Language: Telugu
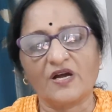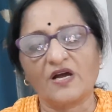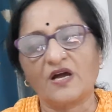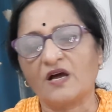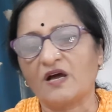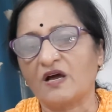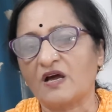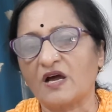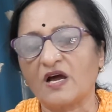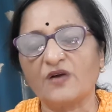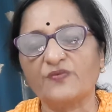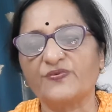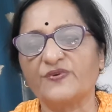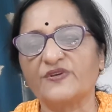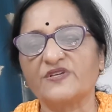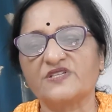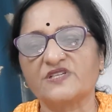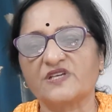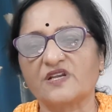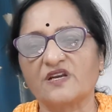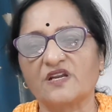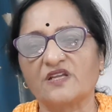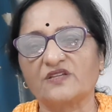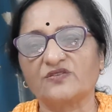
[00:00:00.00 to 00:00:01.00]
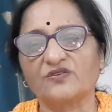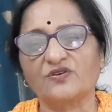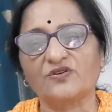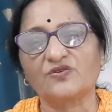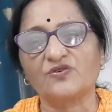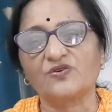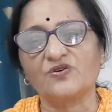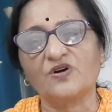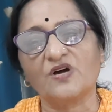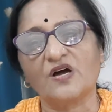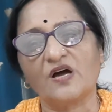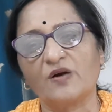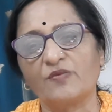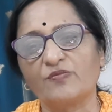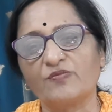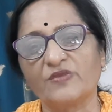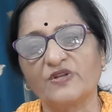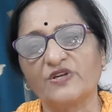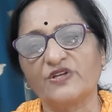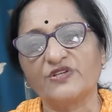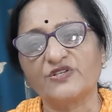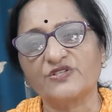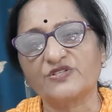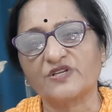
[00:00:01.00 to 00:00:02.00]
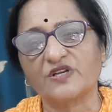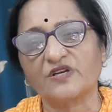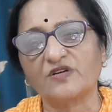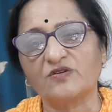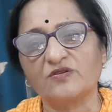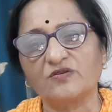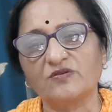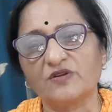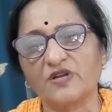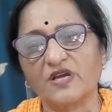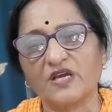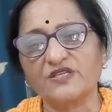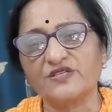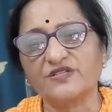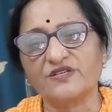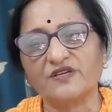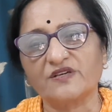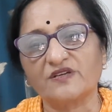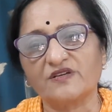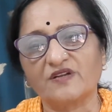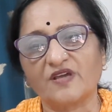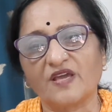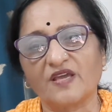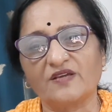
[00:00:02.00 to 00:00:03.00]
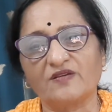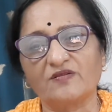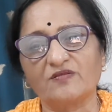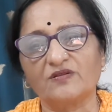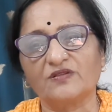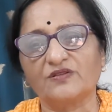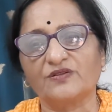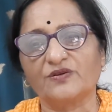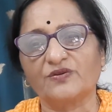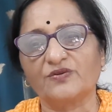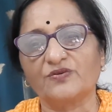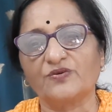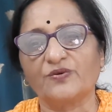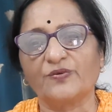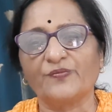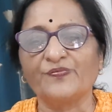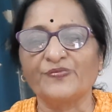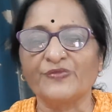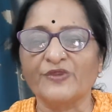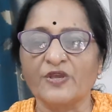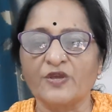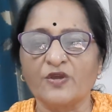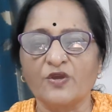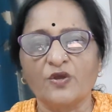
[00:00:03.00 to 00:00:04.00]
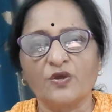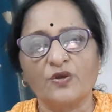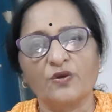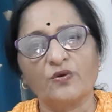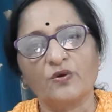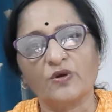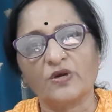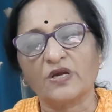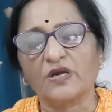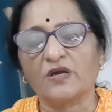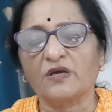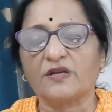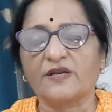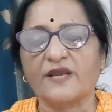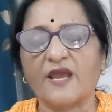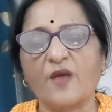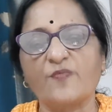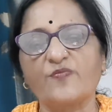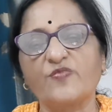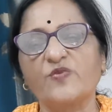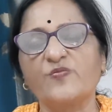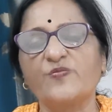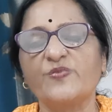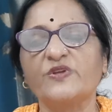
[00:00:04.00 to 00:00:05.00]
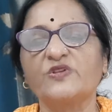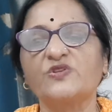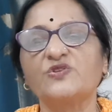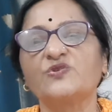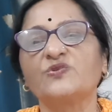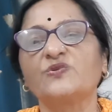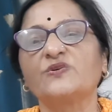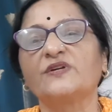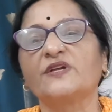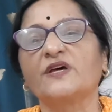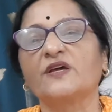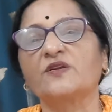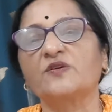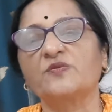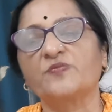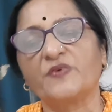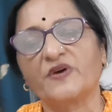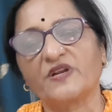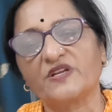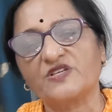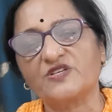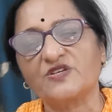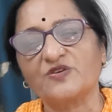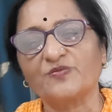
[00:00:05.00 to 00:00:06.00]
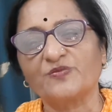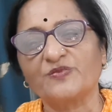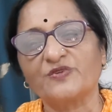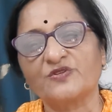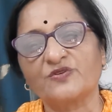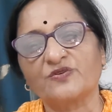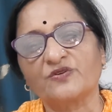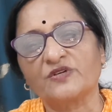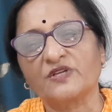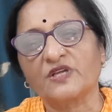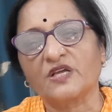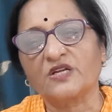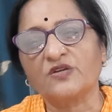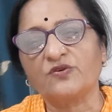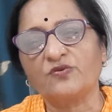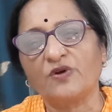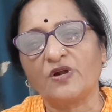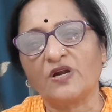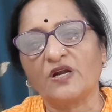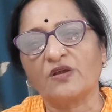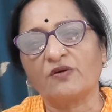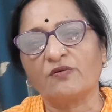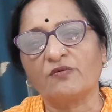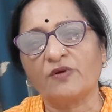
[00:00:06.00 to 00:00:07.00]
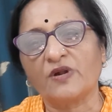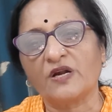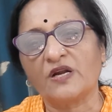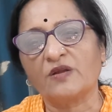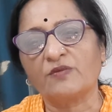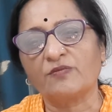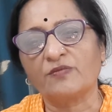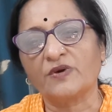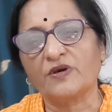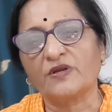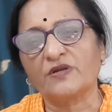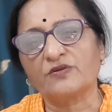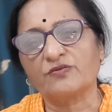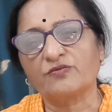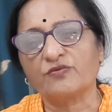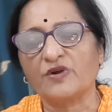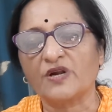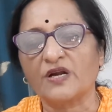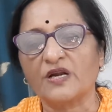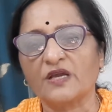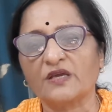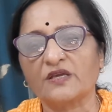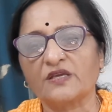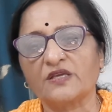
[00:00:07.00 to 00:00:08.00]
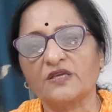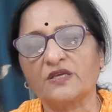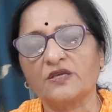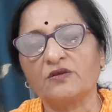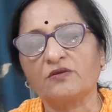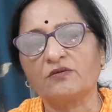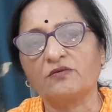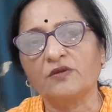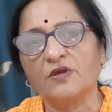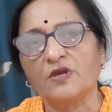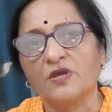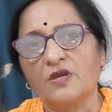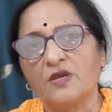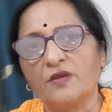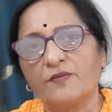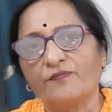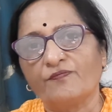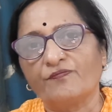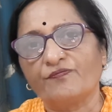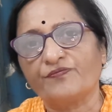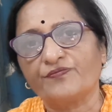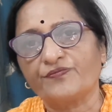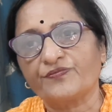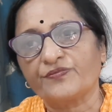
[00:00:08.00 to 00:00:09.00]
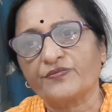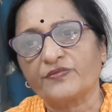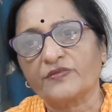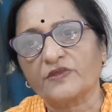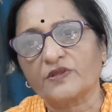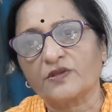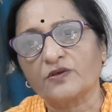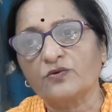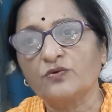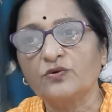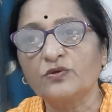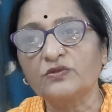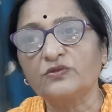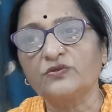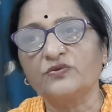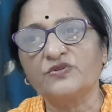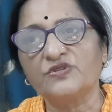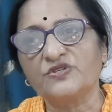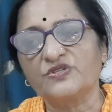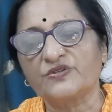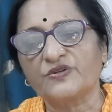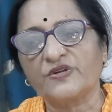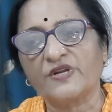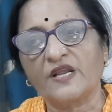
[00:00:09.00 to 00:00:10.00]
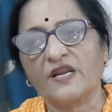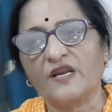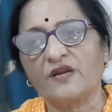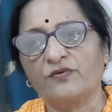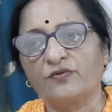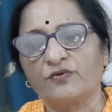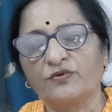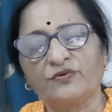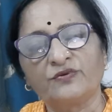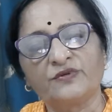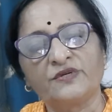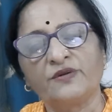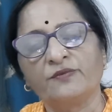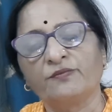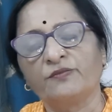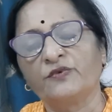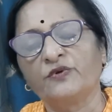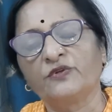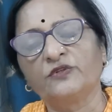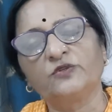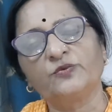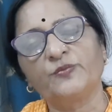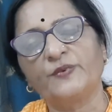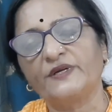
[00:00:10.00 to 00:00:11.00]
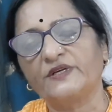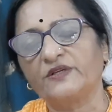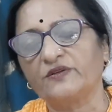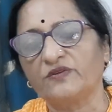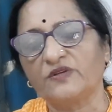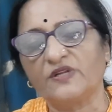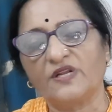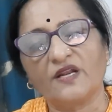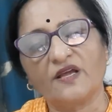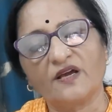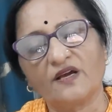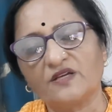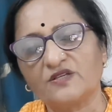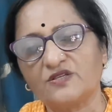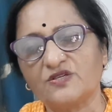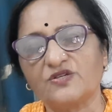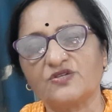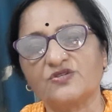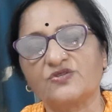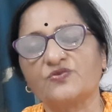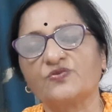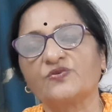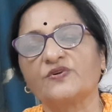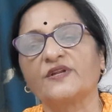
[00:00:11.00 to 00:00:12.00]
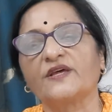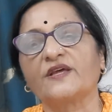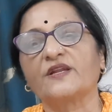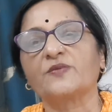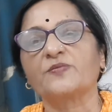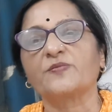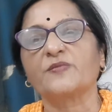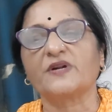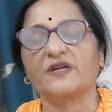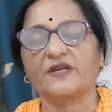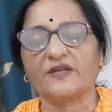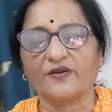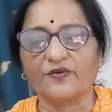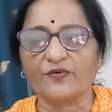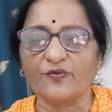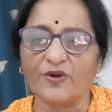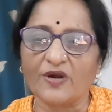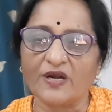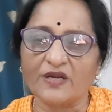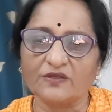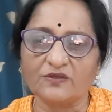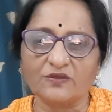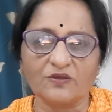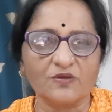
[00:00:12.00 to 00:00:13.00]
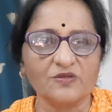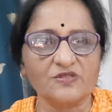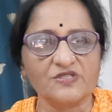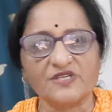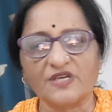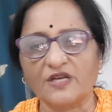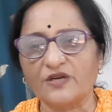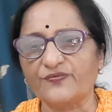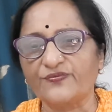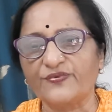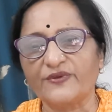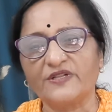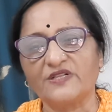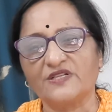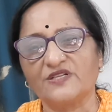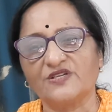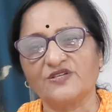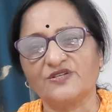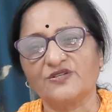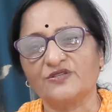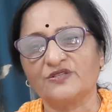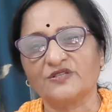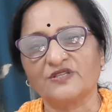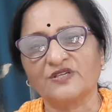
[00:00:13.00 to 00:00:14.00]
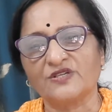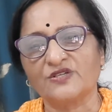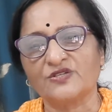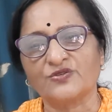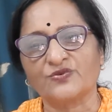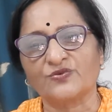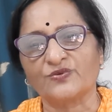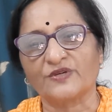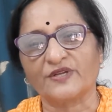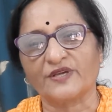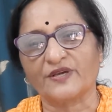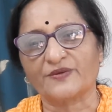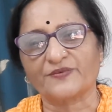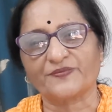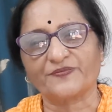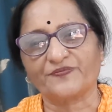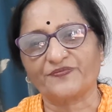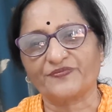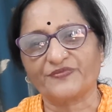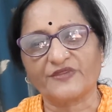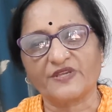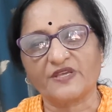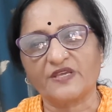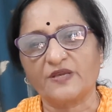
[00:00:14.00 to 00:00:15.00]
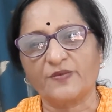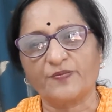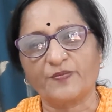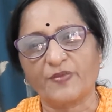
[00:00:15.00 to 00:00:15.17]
ఆ ఆఫీసర్లతోనూ ఆ మినిస్టర్లు రాజకీయ నాయకులతోనూ ఒక ర్యాప్ పెంచుకుంటారు పరిచయం ఉంచుకుంటారు వాళ్ళ వాళ్ళ వాళ్ళకి గుర్తుంచుకునేలా గుర్తుపెట్టుకునేలాగా చేసుకుంటారనమాట వాళ్ళతో సెల్ఫీలు తీసుకుంటారు ఈ